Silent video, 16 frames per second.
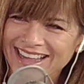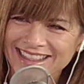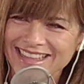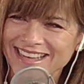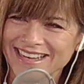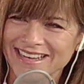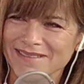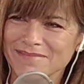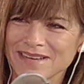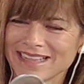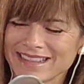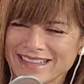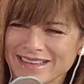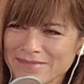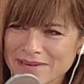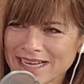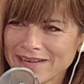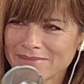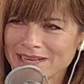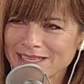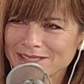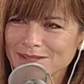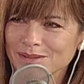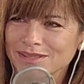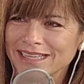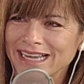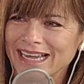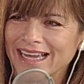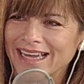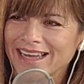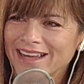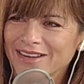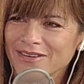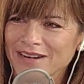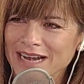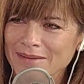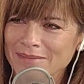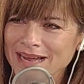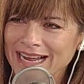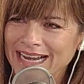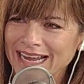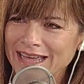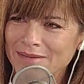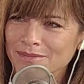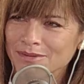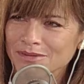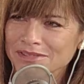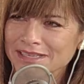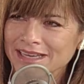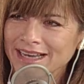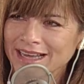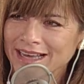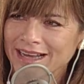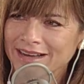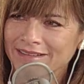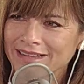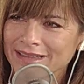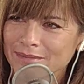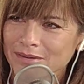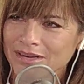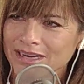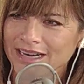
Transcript: de repente me, asusté con la mezcla de música que acabas de poner.